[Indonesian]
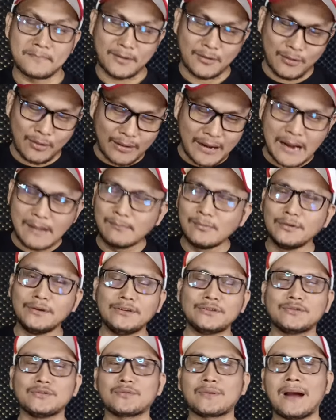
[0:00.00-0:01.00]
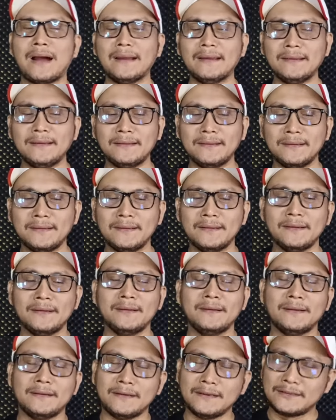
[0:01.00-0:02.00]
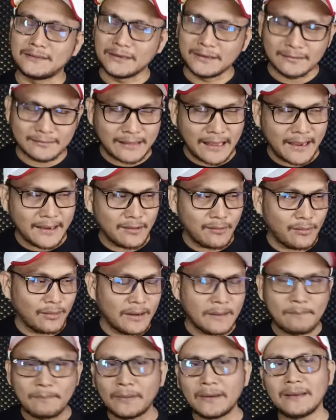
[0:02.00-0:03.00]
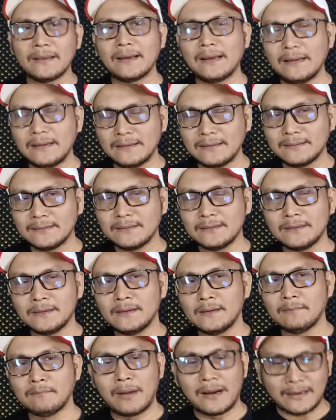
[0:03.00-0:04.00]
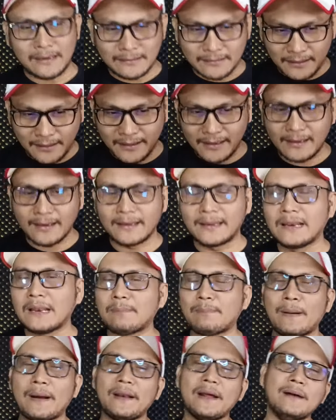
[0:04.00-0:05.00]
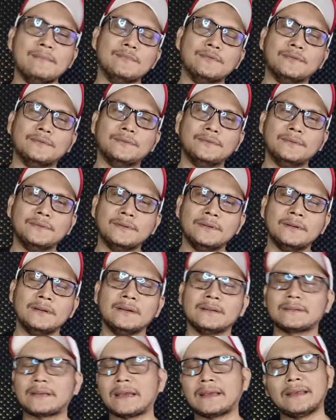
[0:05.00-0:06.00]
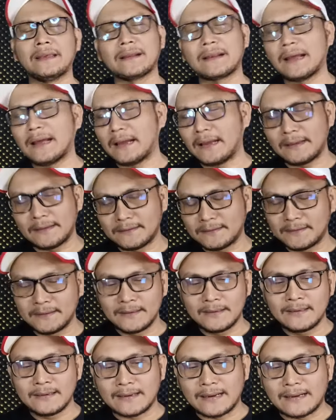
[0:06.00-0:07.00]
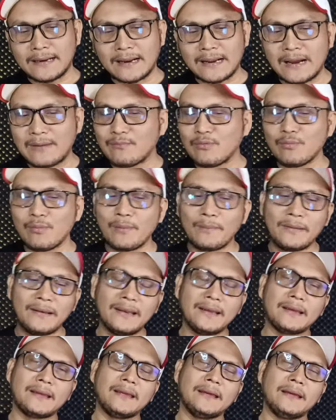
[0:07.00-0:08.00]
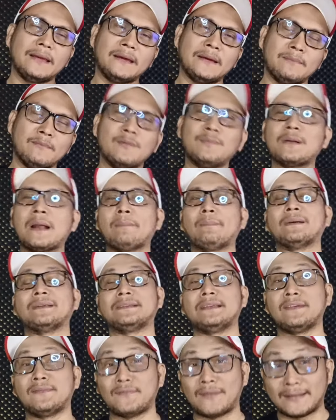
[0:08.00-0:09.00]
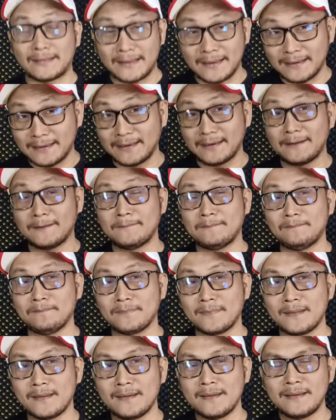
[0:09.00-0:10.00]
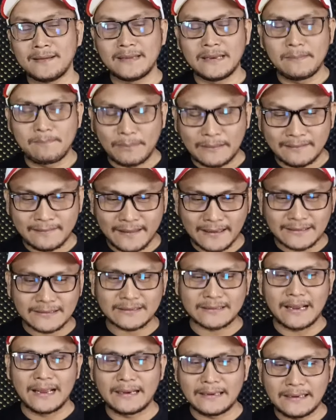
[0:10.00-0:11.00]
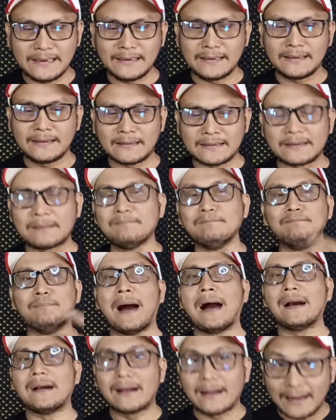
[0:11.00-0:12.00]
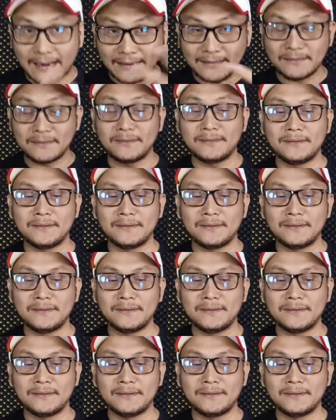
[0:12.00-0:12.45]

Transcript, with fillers: kalau kamu disukai, dicintai oleh pria, bahkan tergila-gila padamu, saya kira karena kamu memiliki beberapa sifat ini. Jadi penting sekali kembangkan